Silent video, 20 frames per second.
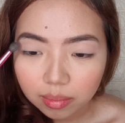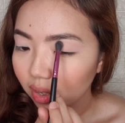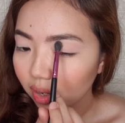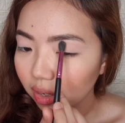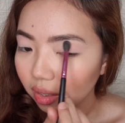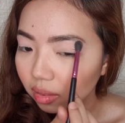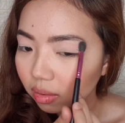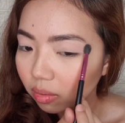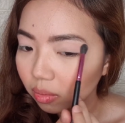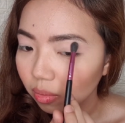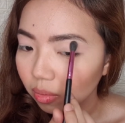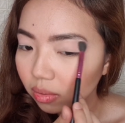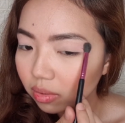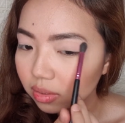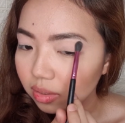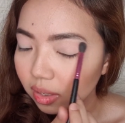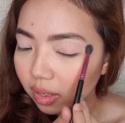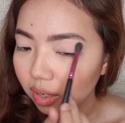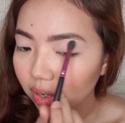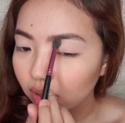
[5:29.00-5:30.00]
setelah itu
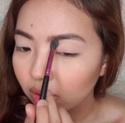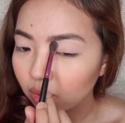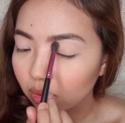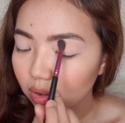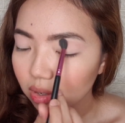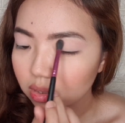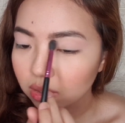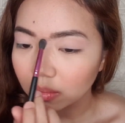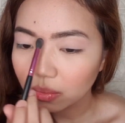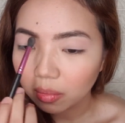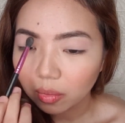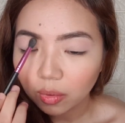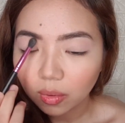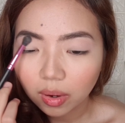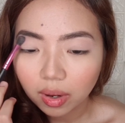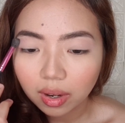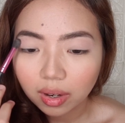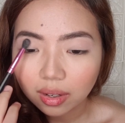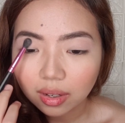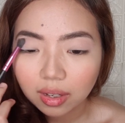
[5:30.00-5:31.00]
setelah ini udah
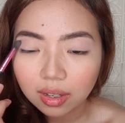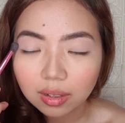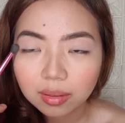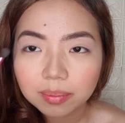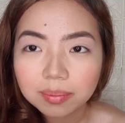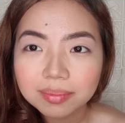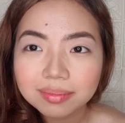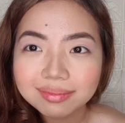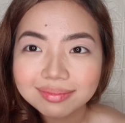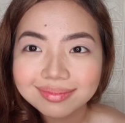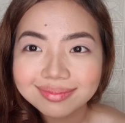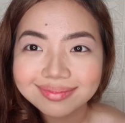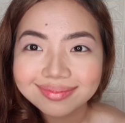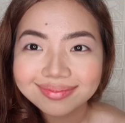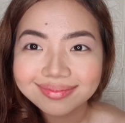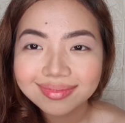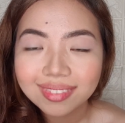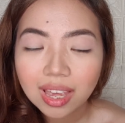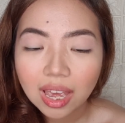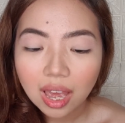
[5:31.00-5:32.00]
semua nih
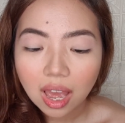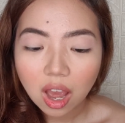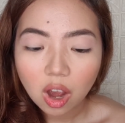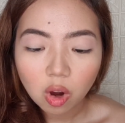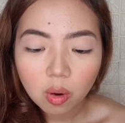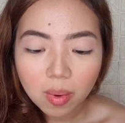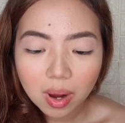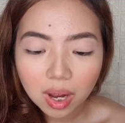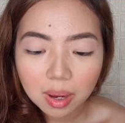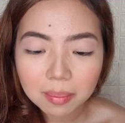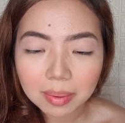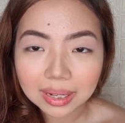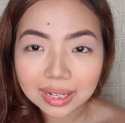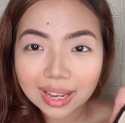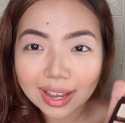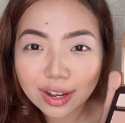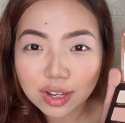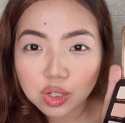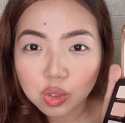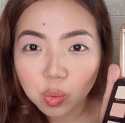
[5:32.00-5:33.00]
aku bakal
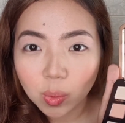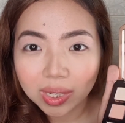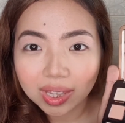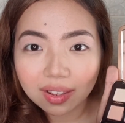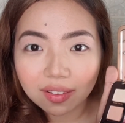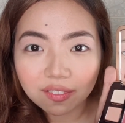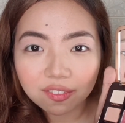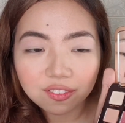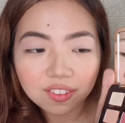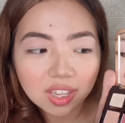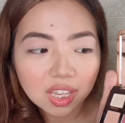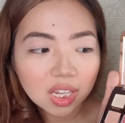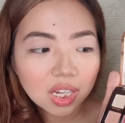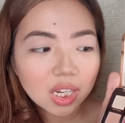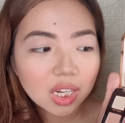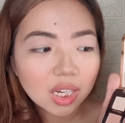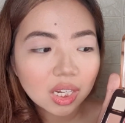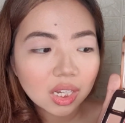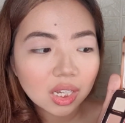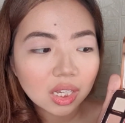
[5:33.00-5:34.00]
pakai yang sweet
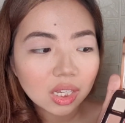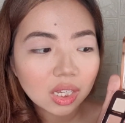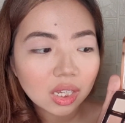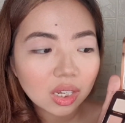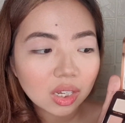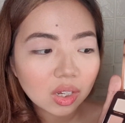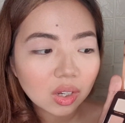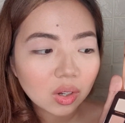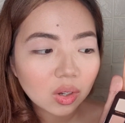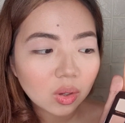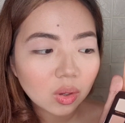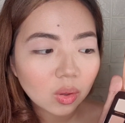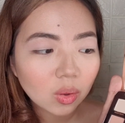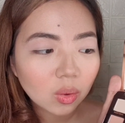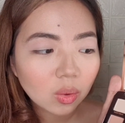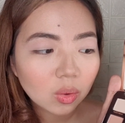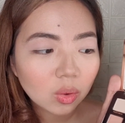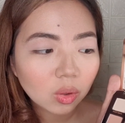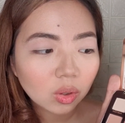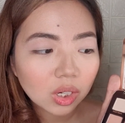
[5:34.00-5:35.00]
thick
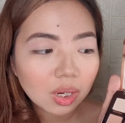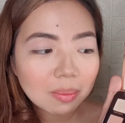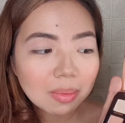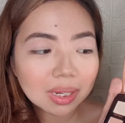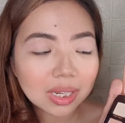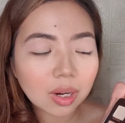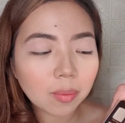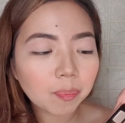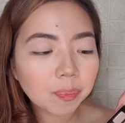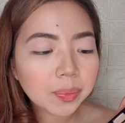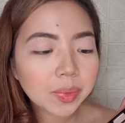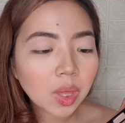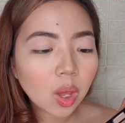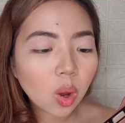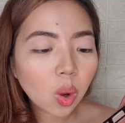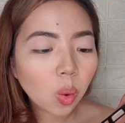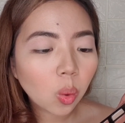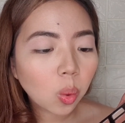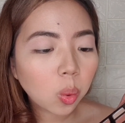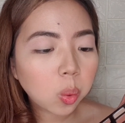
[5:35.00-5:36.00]
untuk di bagian
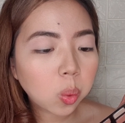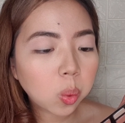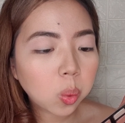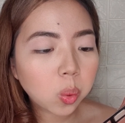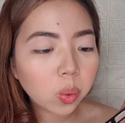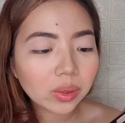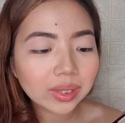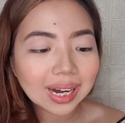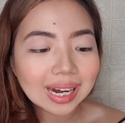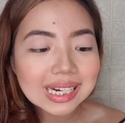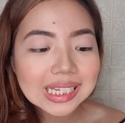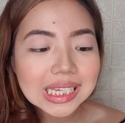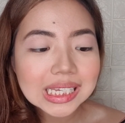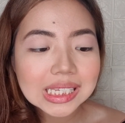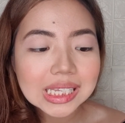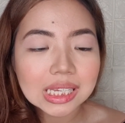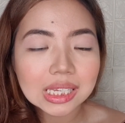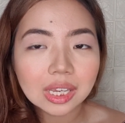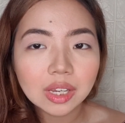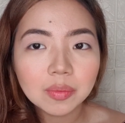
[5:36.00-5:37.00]

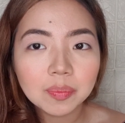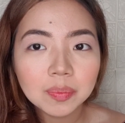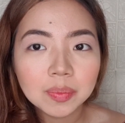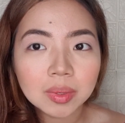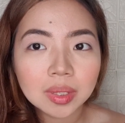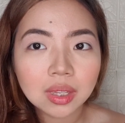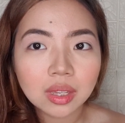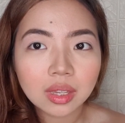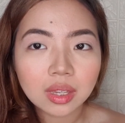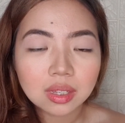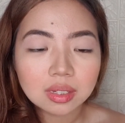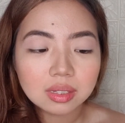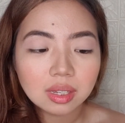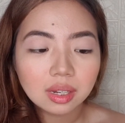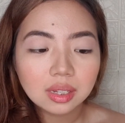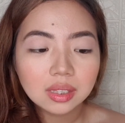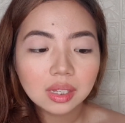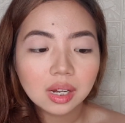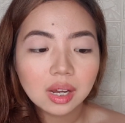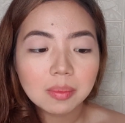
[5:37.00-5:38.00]
transisinya
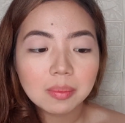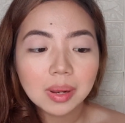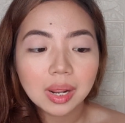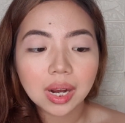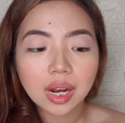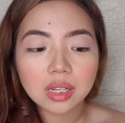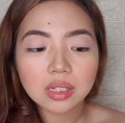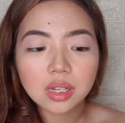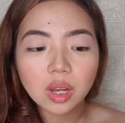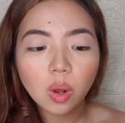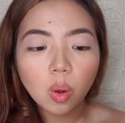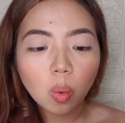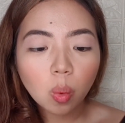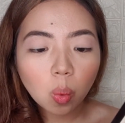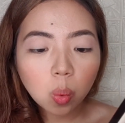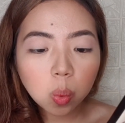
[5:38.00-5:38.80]
jadi kita akan blend aja